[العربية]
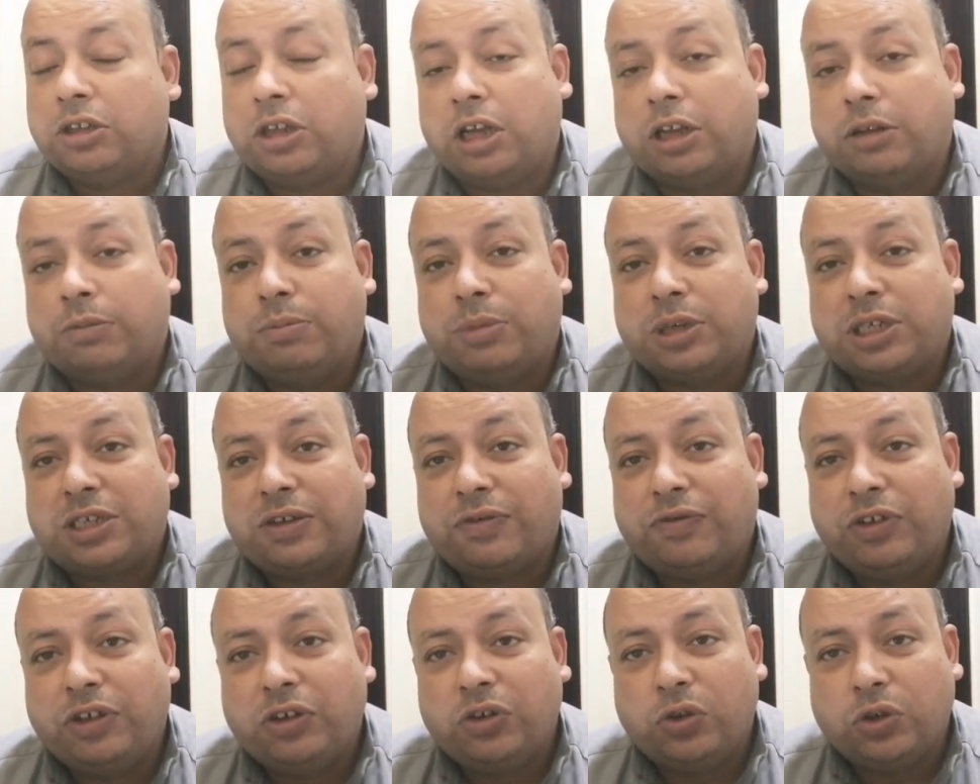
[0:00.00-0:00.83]
طيب
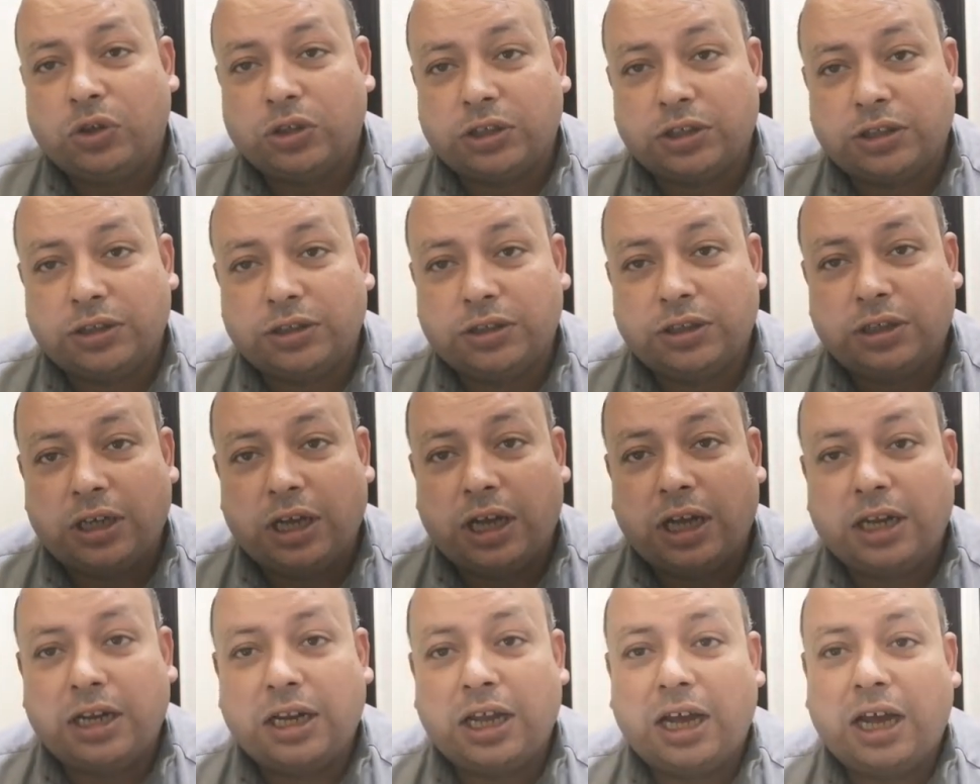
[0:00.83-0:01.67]
بس في نقطه
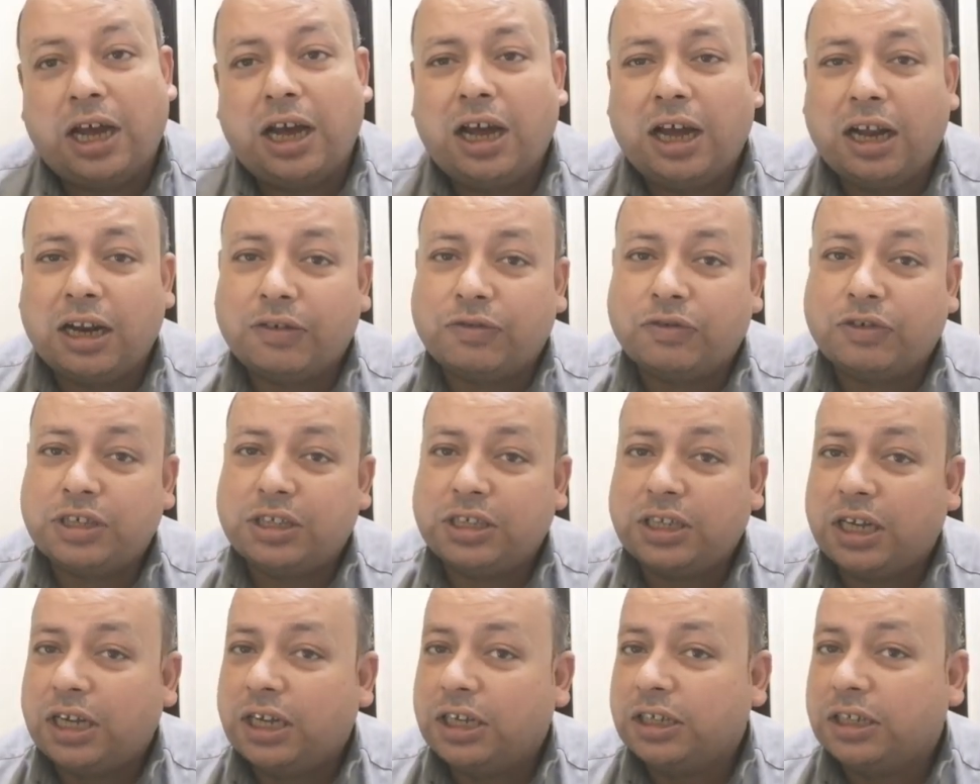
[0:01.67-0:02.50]
انا اعرف
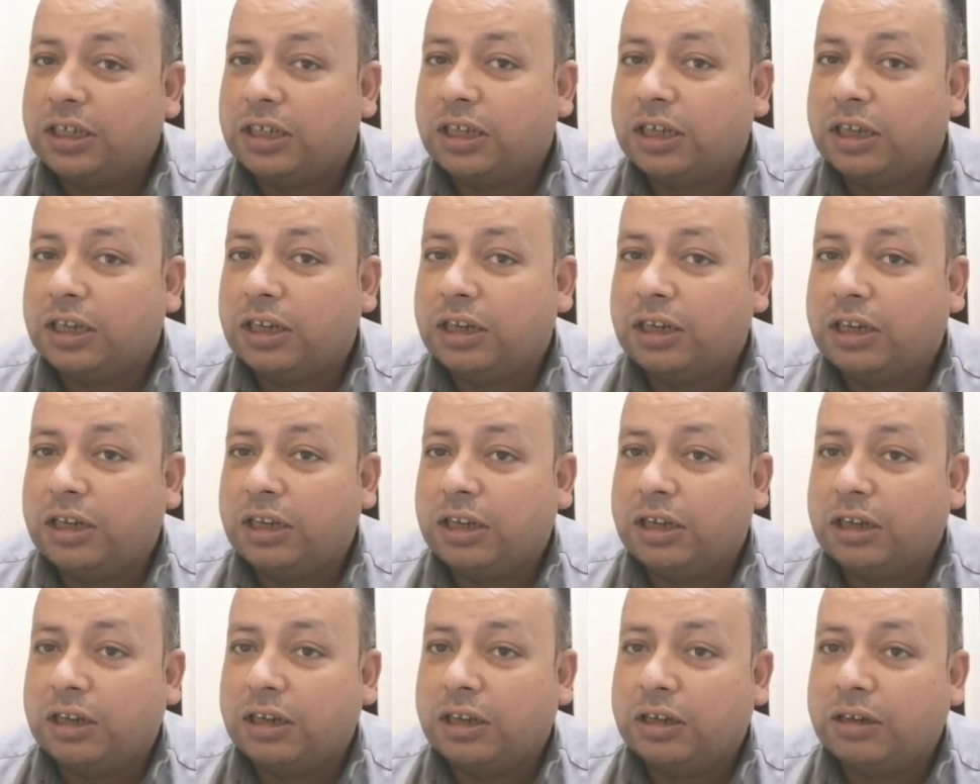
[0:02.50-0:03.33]
ازاي
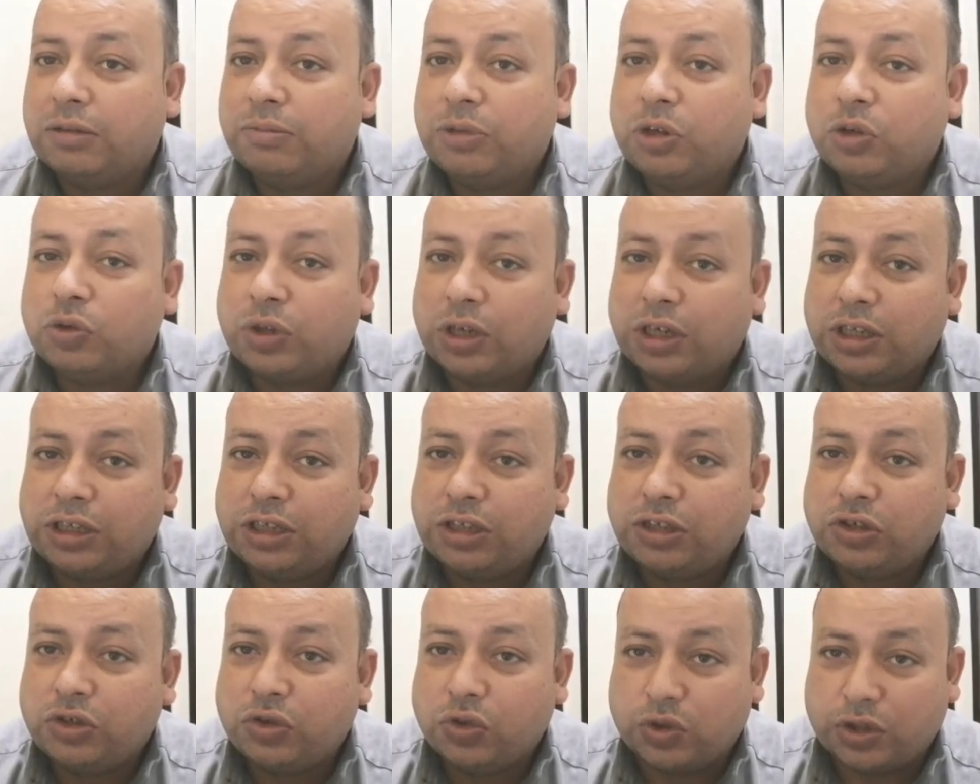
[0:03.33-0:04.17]
ال
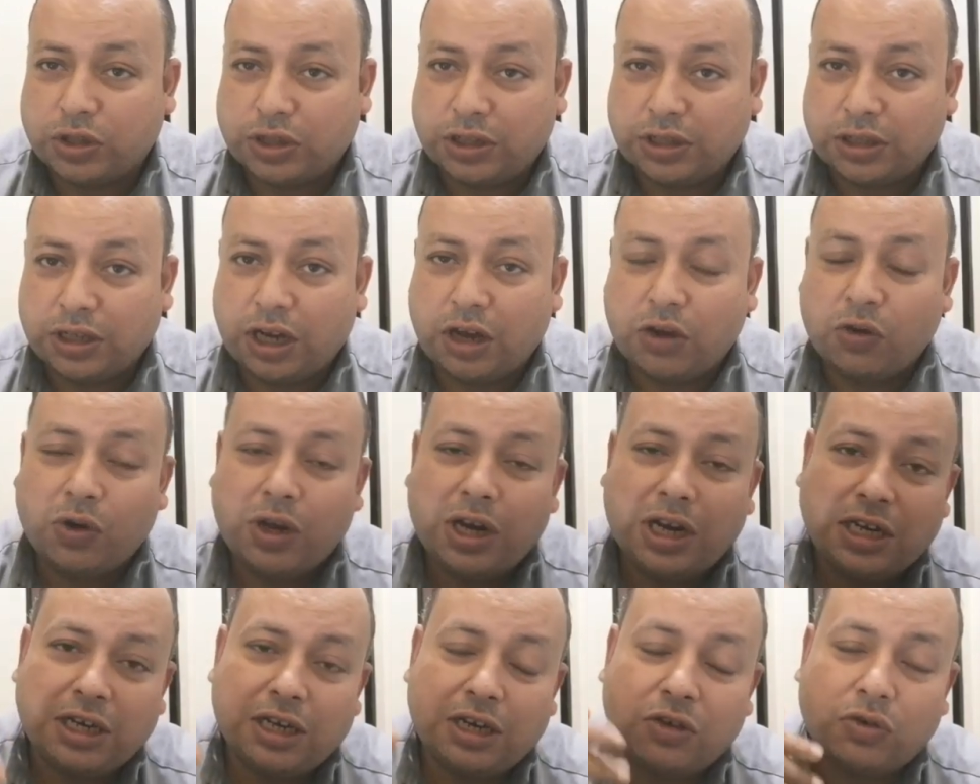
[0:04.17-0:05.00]
130 دي سوتس
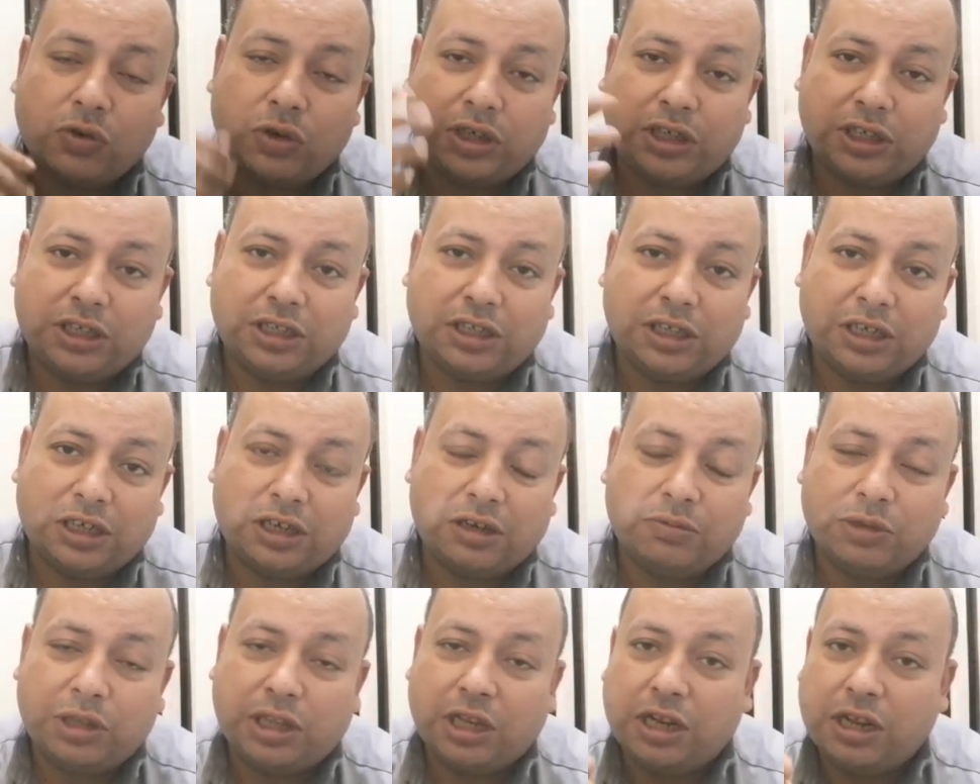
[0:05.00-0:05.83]
اولا لو رجعت
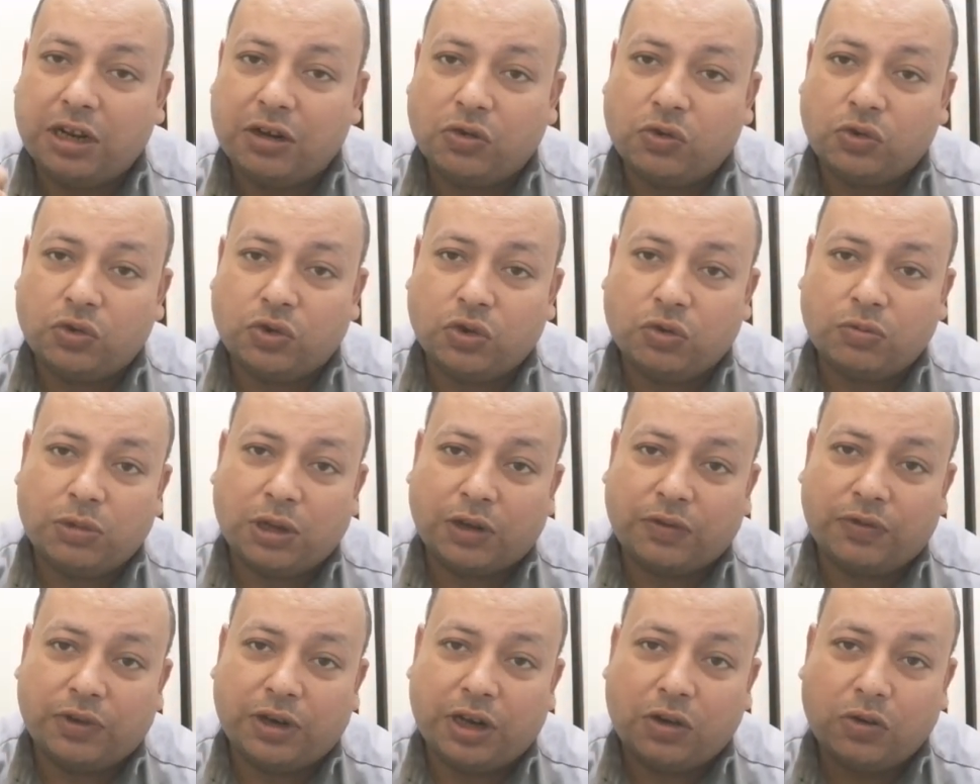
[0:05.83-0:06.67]
للكلمتين اللي انا
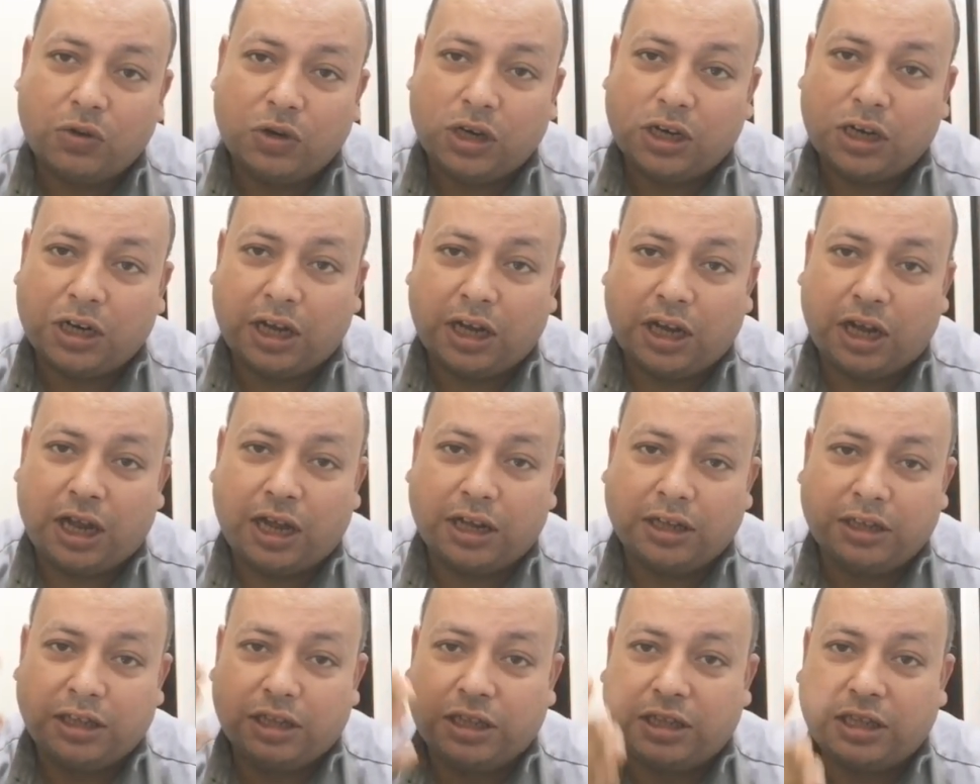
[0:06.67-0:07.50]
قلتهم لك في الاول انا
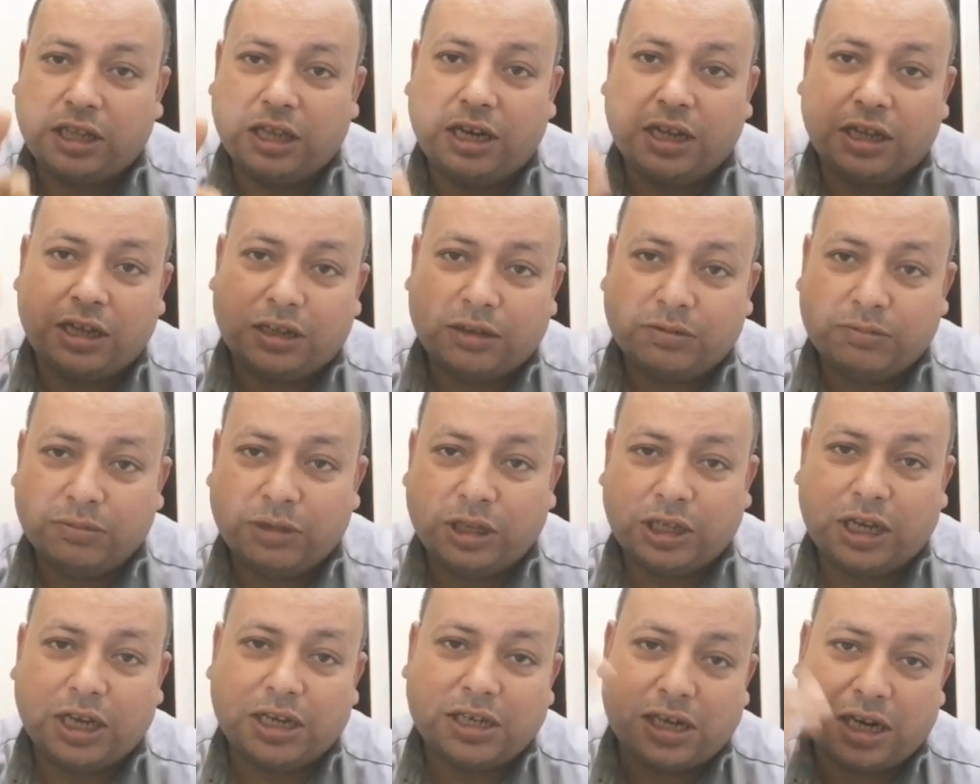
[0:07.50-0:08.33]
حددت لك
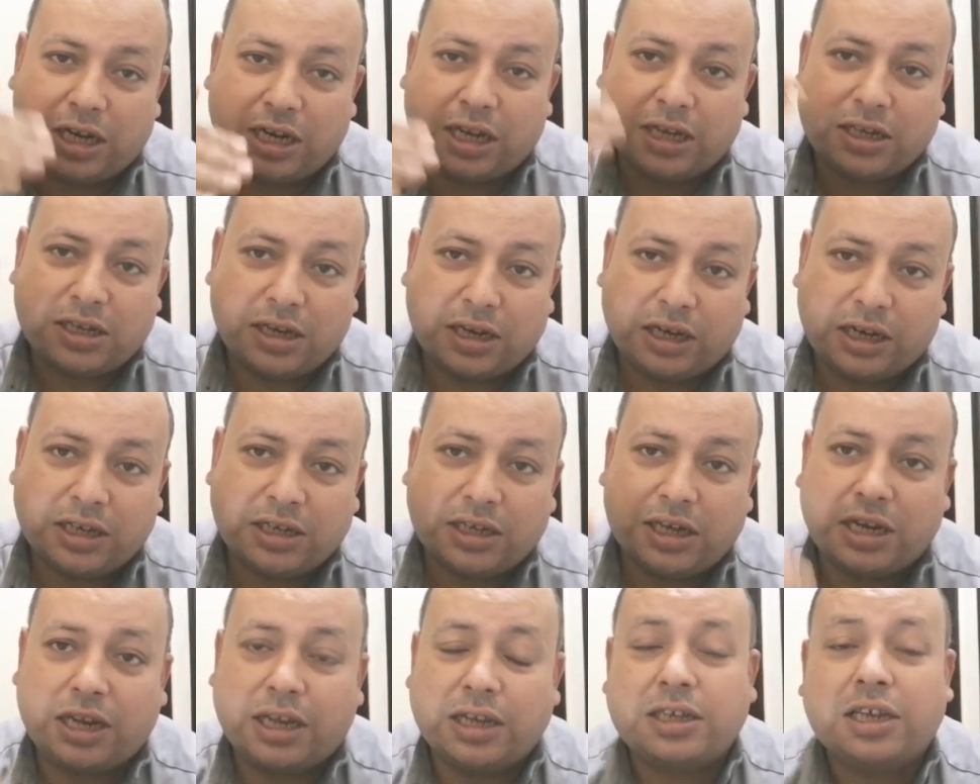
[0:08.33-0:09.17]
من كذا لكذا
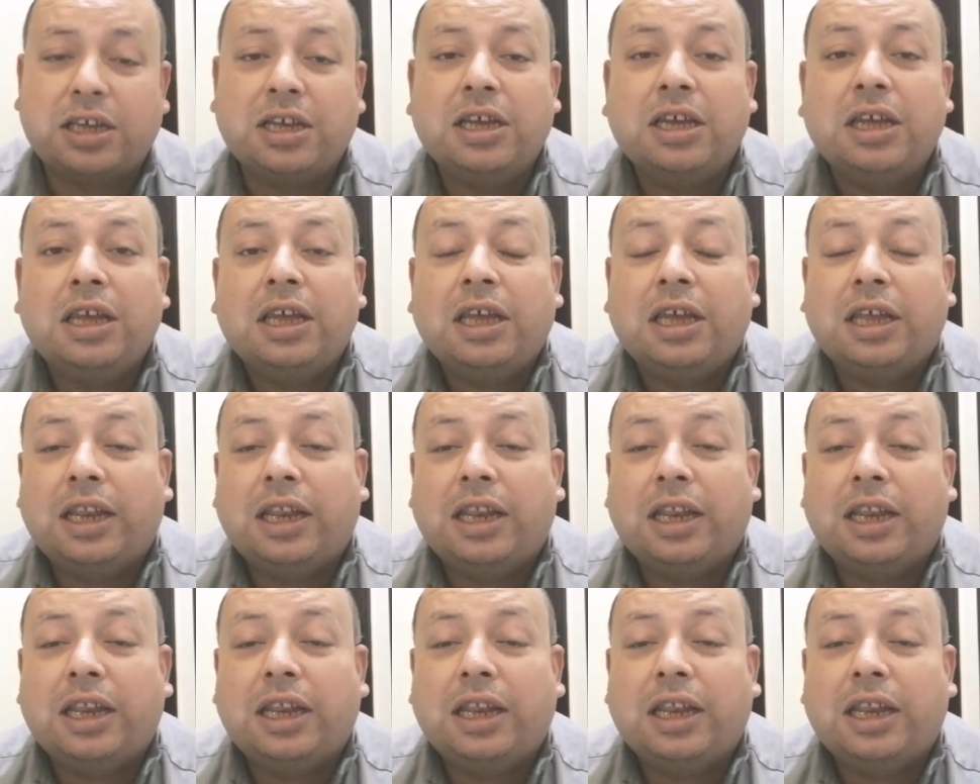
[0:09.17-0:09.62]
لكذا لكذا